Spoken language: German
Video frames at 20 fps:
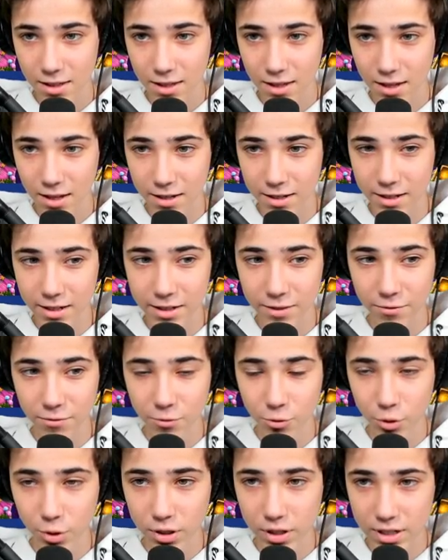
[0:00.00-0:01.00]
Dann hier die
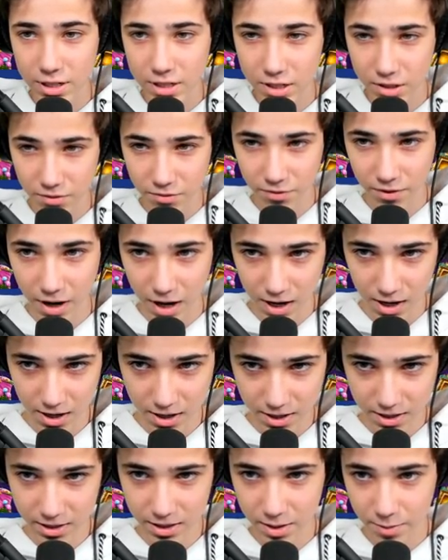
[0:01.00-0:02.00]
Flügel, das war
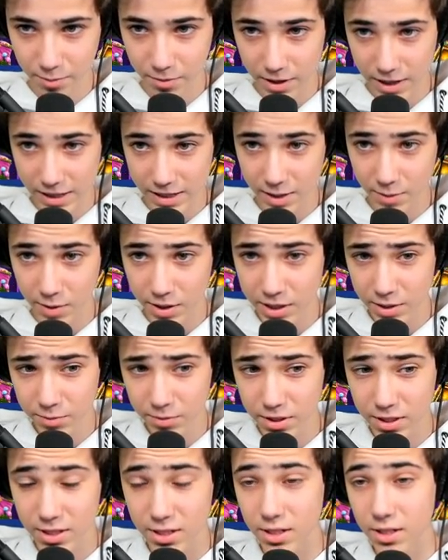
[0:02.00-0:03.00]
eher mal der
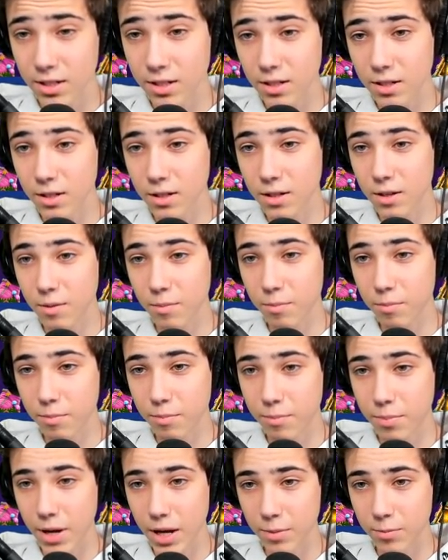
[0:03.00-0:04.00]
beliebteste
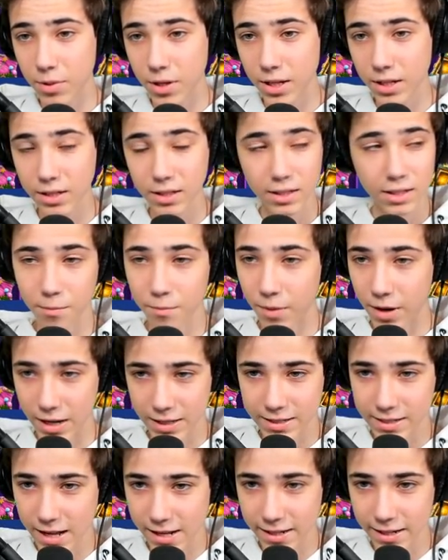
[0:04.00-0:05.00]
Backpack. Man
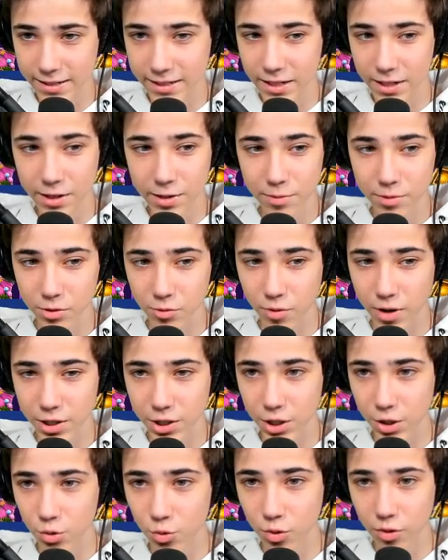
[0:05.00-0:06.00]
hat sich halt echt den
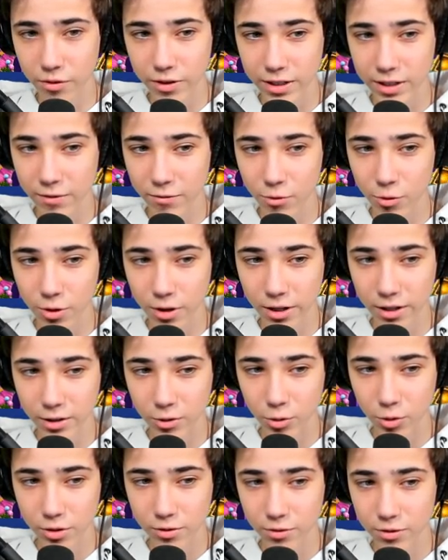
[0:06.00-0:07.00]
Liebesranger nur wegen den Flügeln
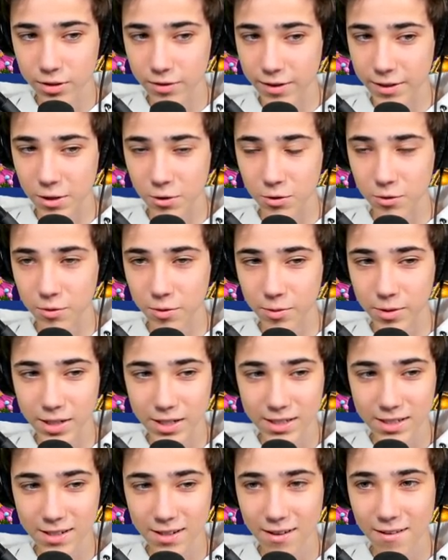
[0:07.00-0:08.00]
geholt für 2000
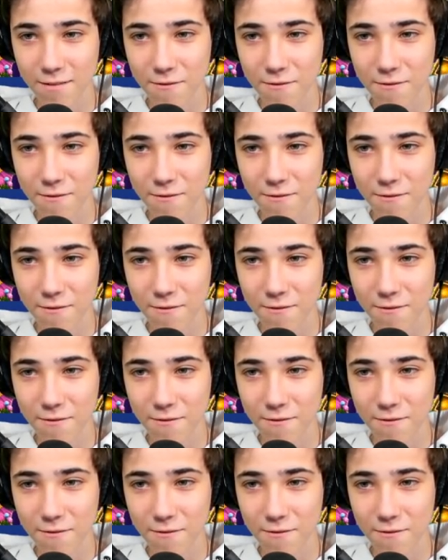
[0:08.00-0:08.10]
V-Bucks.